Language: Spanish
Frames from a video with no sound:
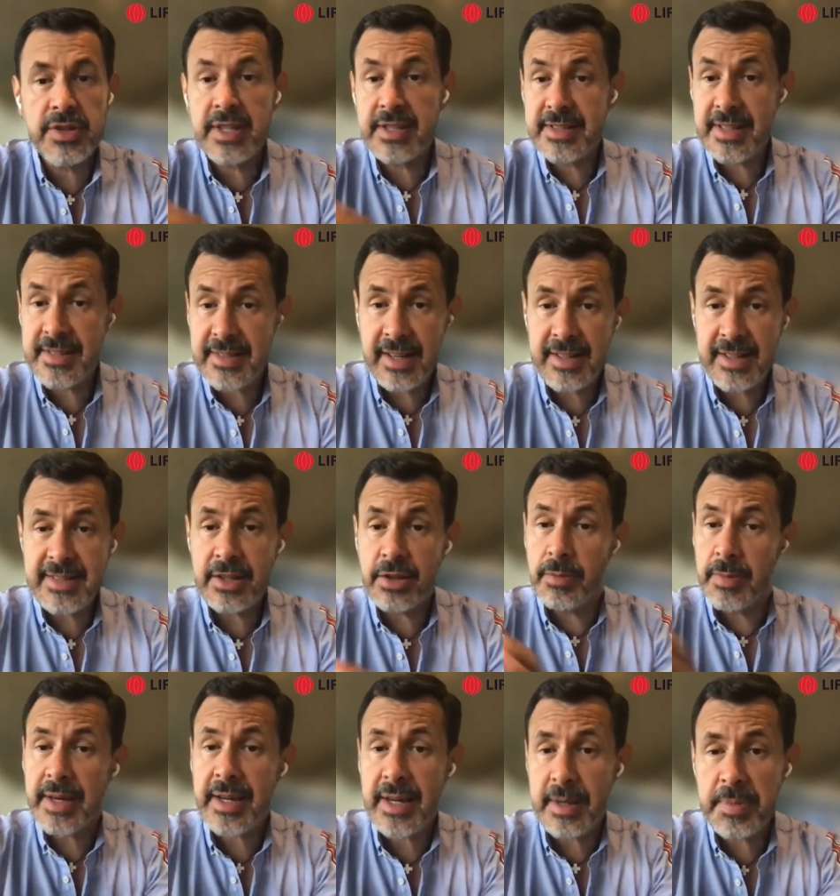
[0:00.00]
Si estás
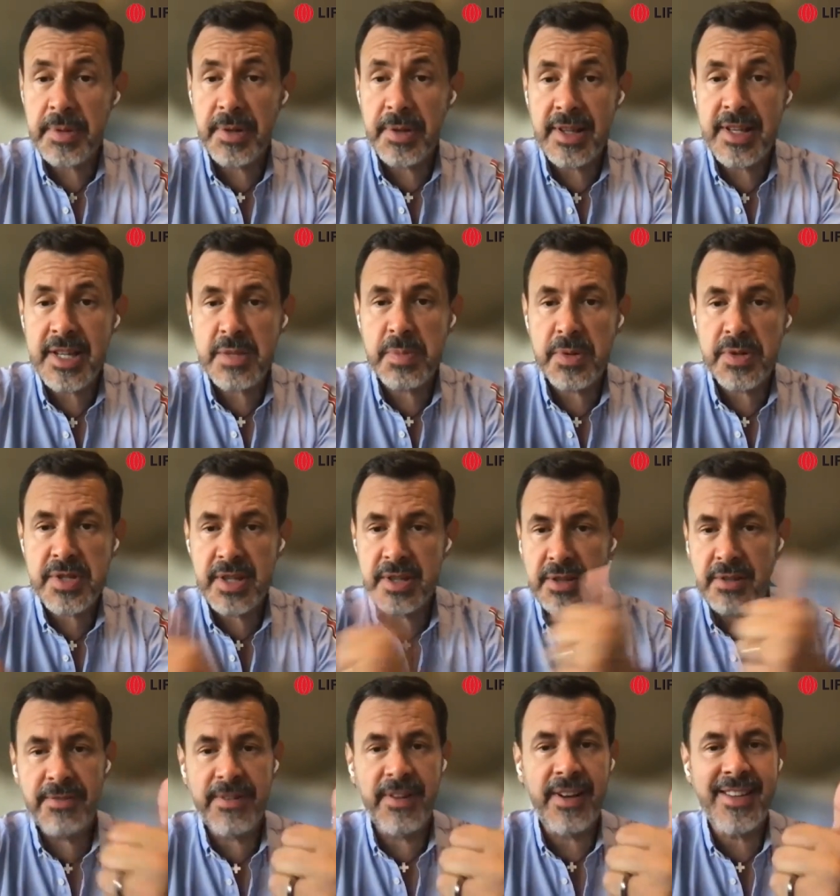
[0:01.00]
creciendo más rápido el
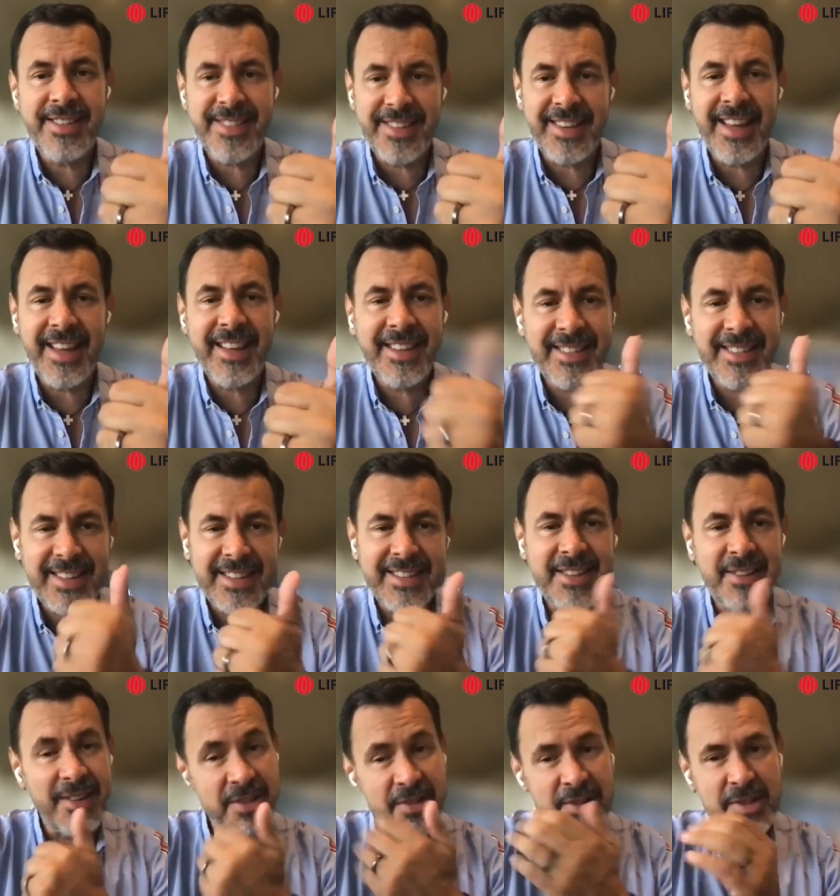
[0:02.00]
10%, felicidades, estás
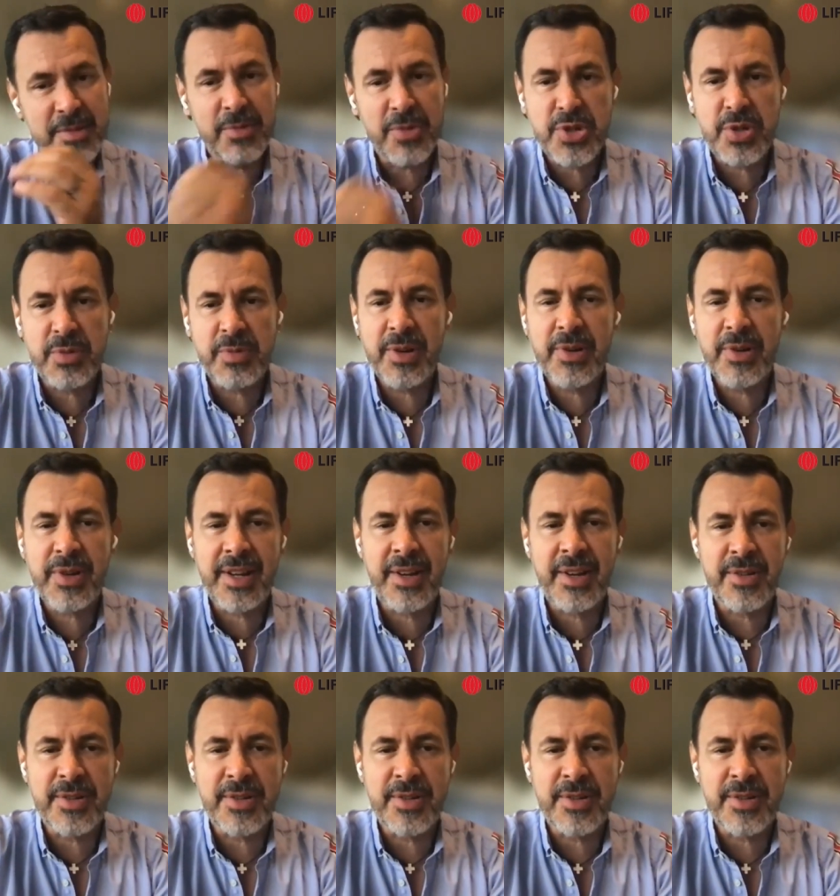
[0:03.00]
haciendo las cosas mucho mejor que